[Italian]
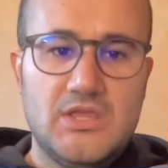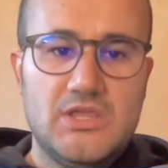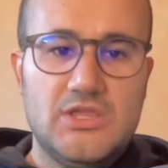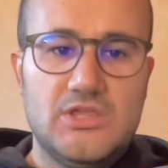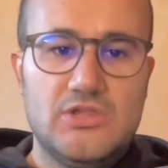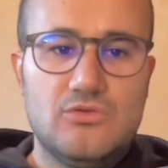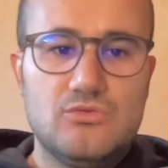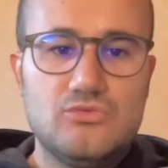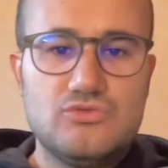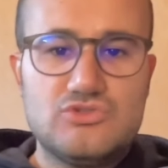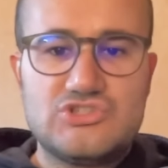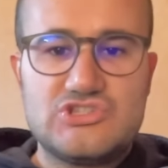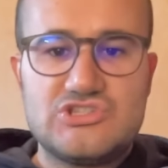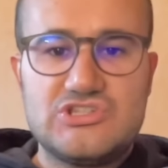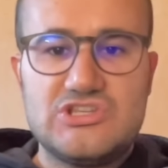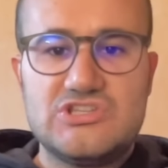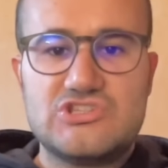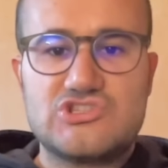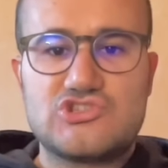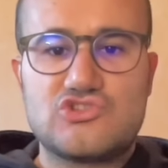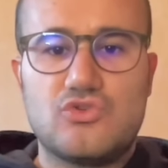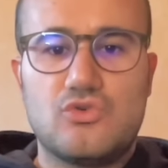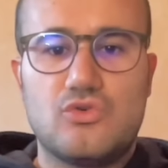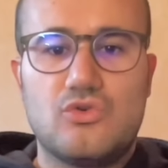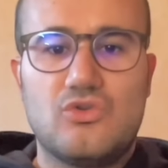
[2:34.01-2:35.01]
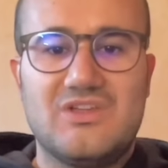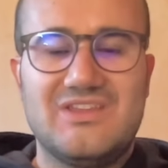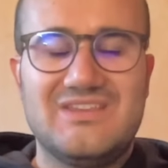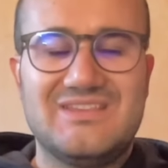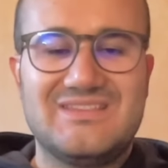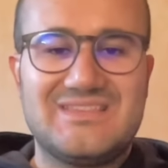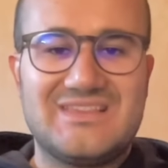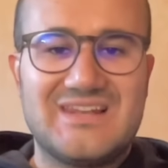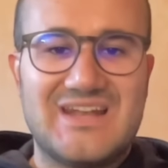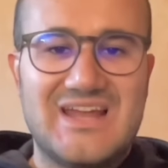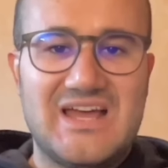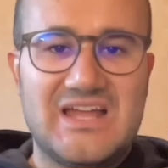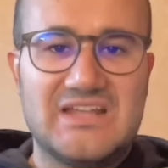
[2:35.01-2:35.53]
I russi sono
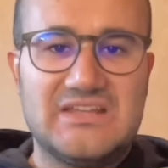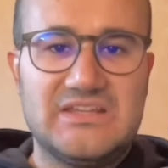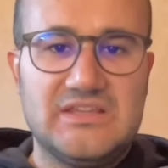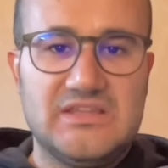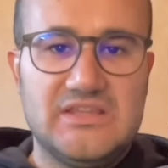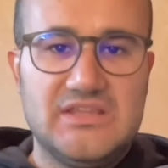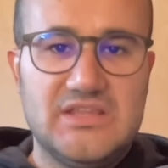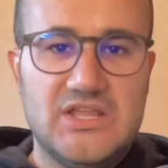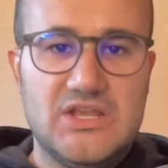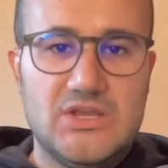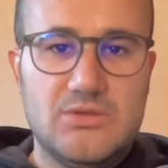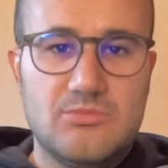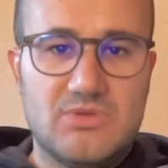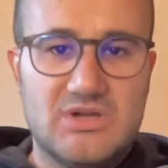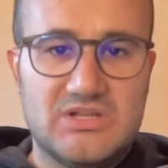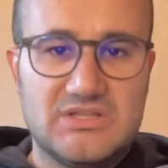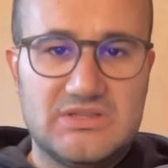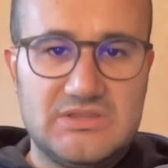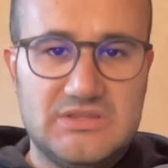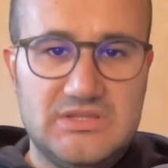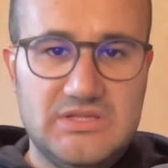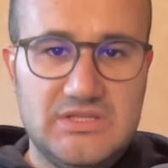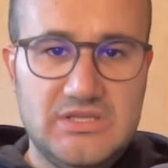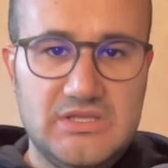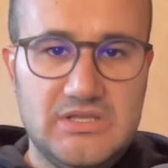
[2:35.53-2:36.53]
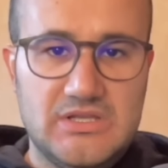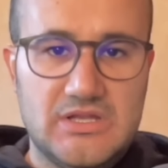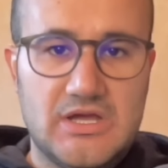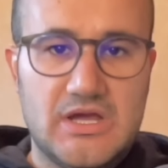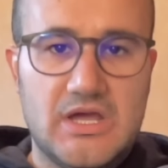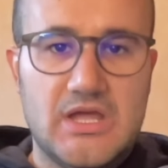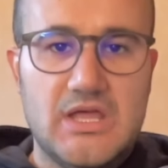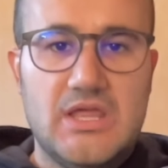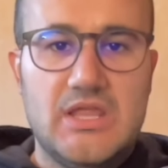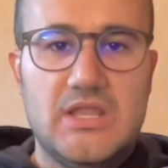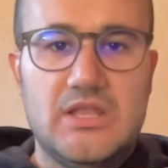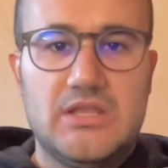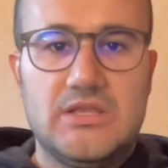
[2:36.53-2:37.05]
entrati ieri
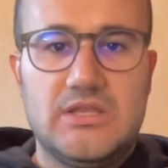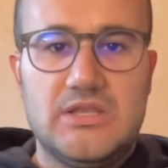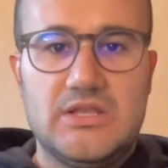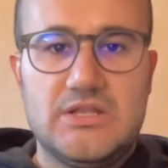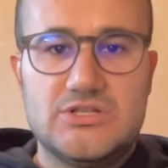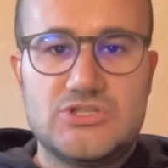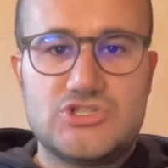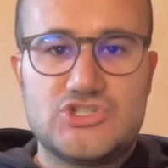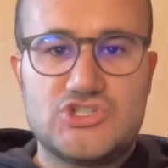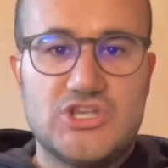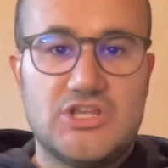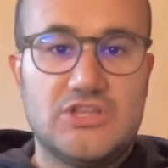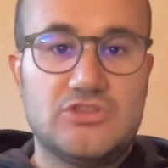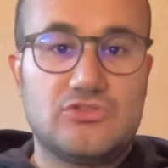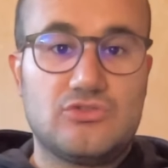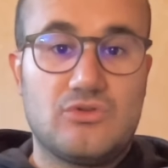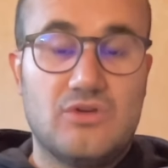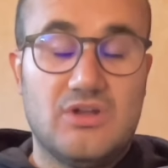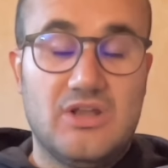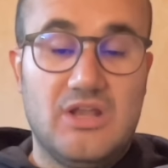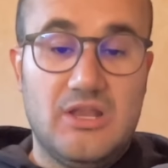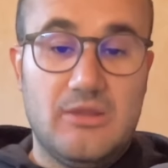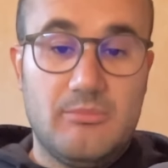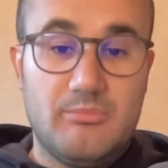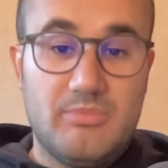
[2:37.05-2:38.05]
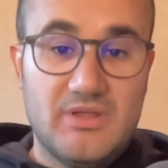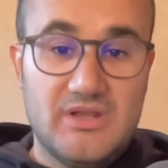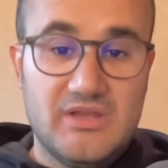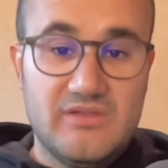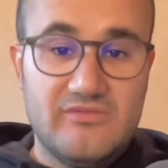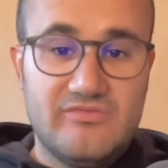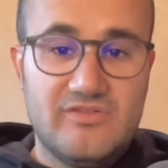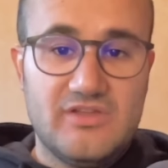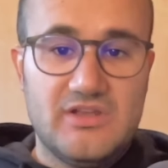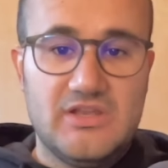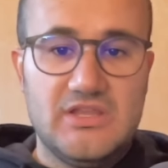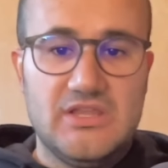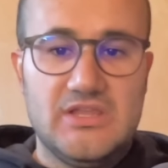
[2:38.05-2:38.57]
mattina nel centro, nelle
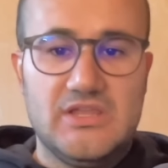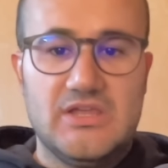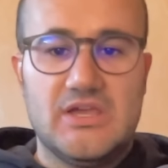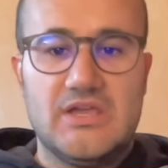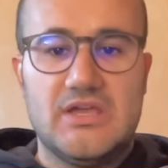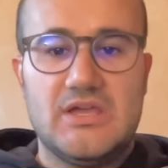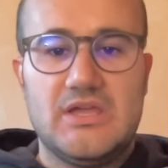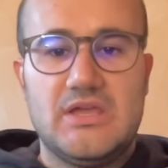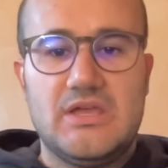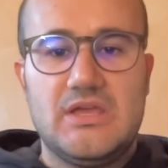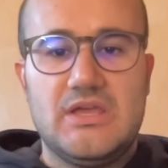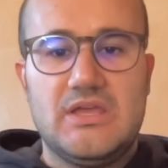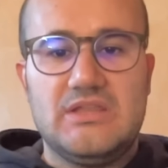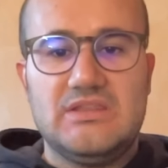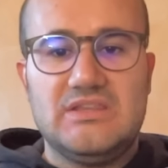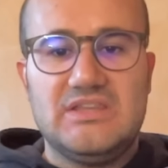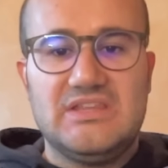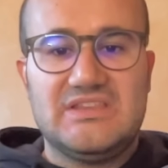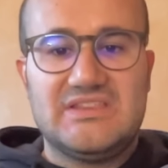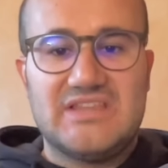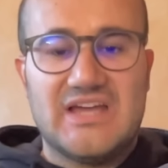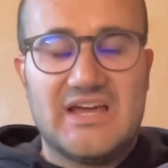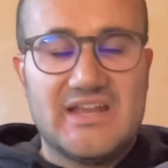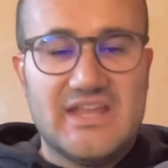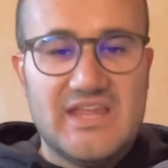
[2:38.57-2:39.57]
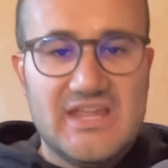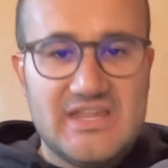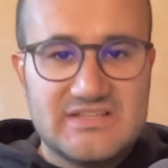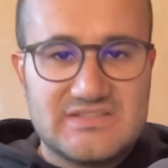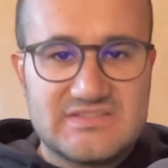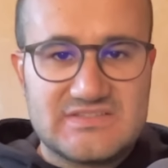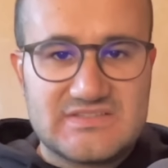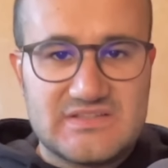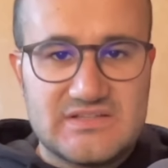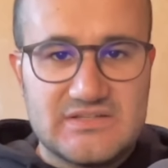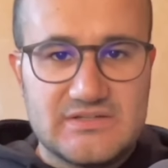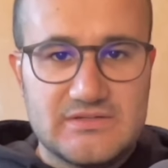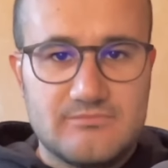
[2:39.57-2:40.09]
periferie di
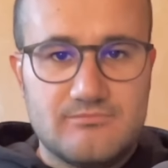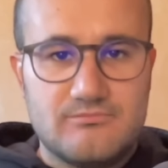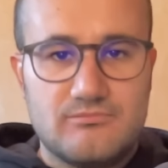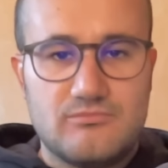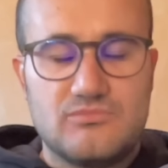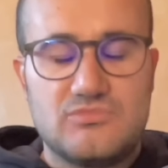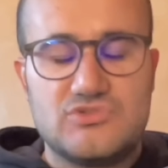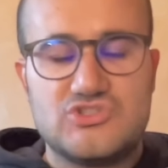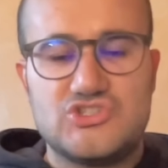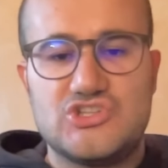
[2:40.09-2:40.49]
Tarezk,